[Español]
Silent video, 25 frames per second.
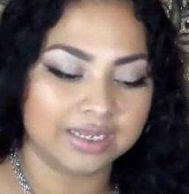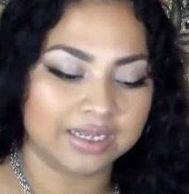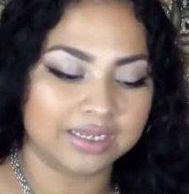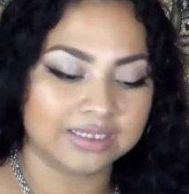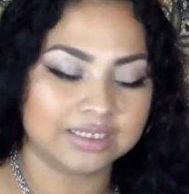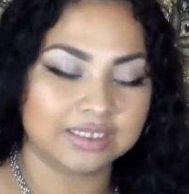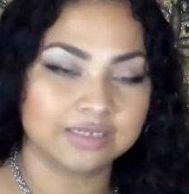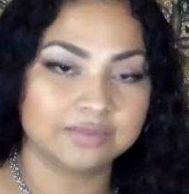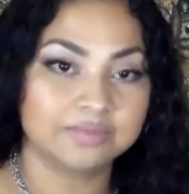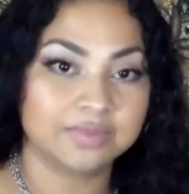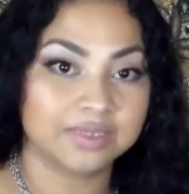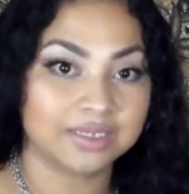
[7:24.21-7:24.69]
que
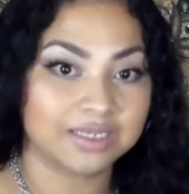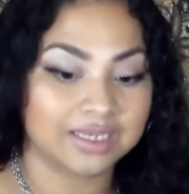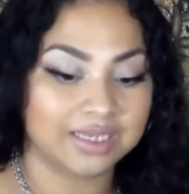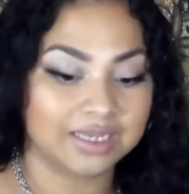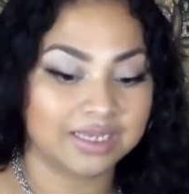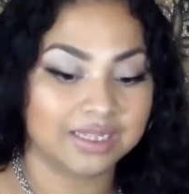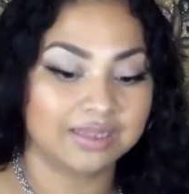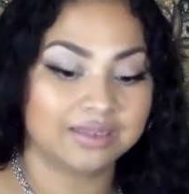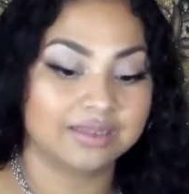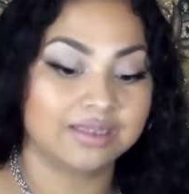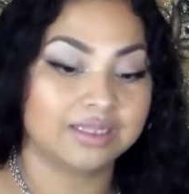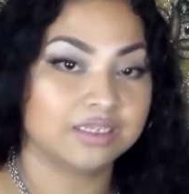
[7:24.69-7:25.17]
es
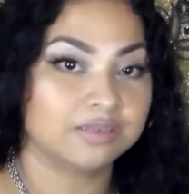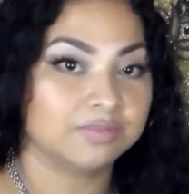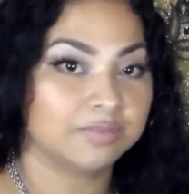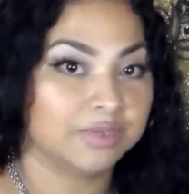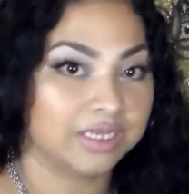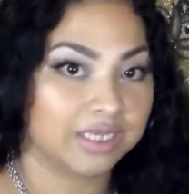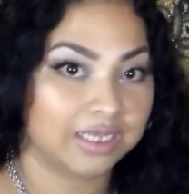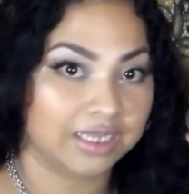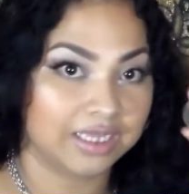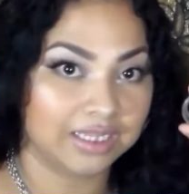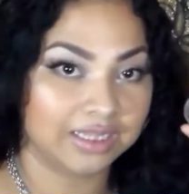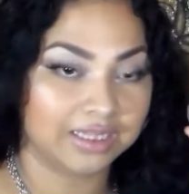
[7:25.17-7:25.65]

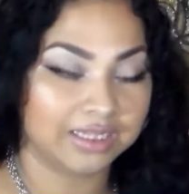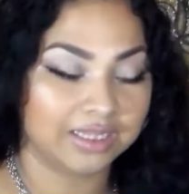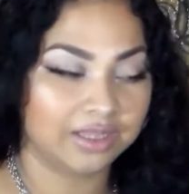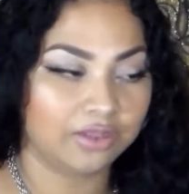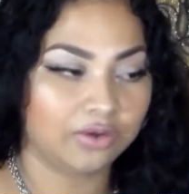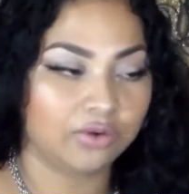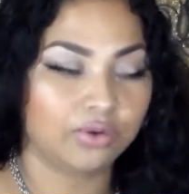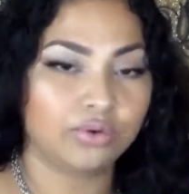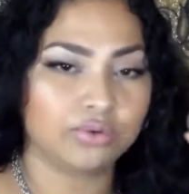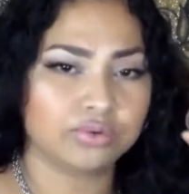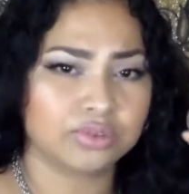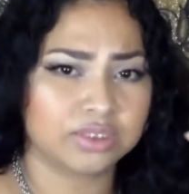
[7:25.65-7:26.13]
desmaquillante
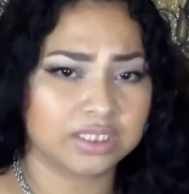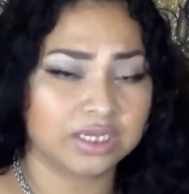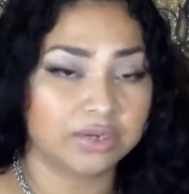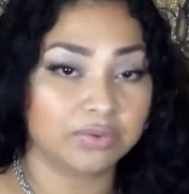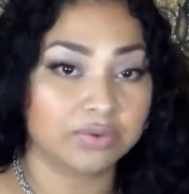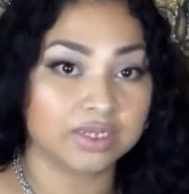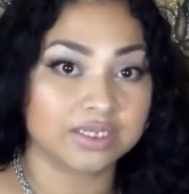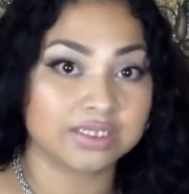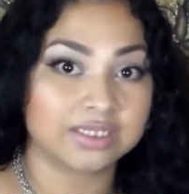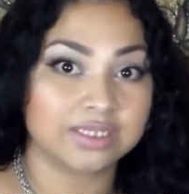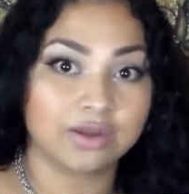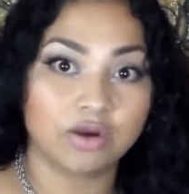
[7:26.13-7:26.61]
de ojos, y
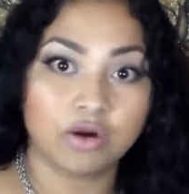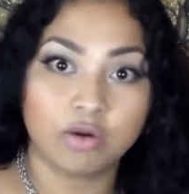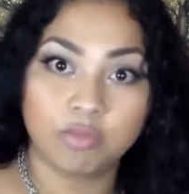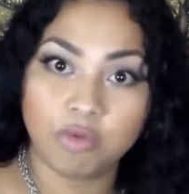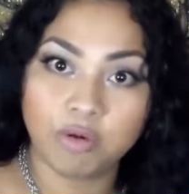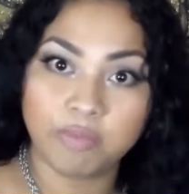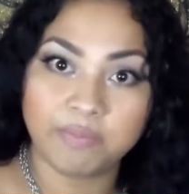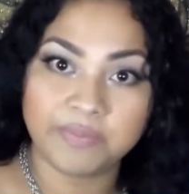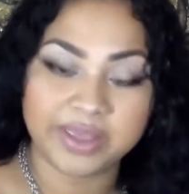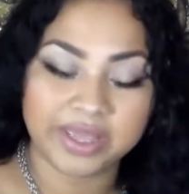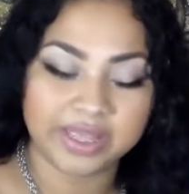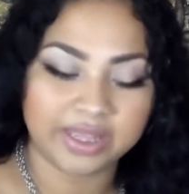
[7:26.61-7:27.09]
aunque esté
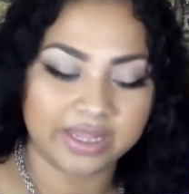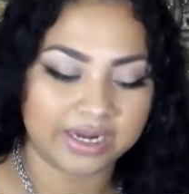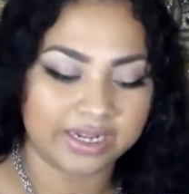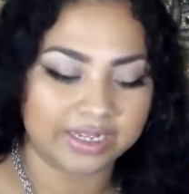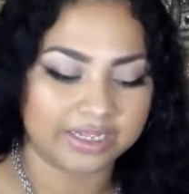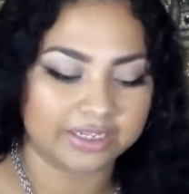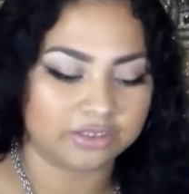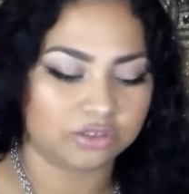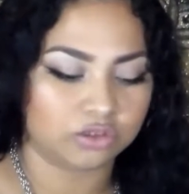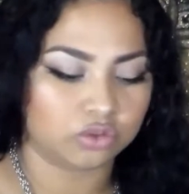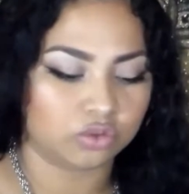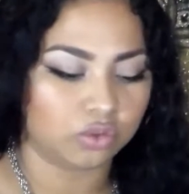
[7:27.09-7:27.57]
como
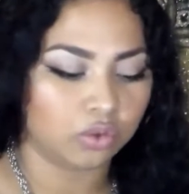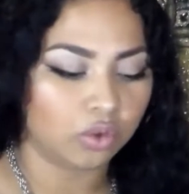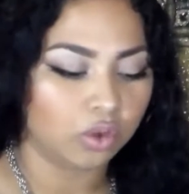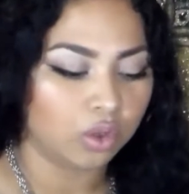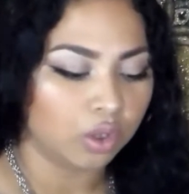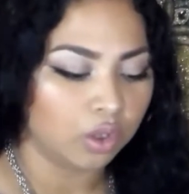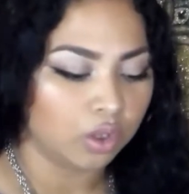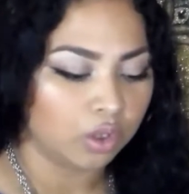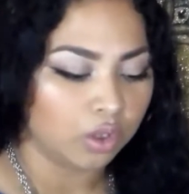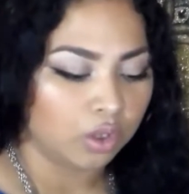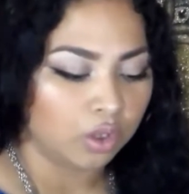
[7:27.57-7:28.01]
piedra esto,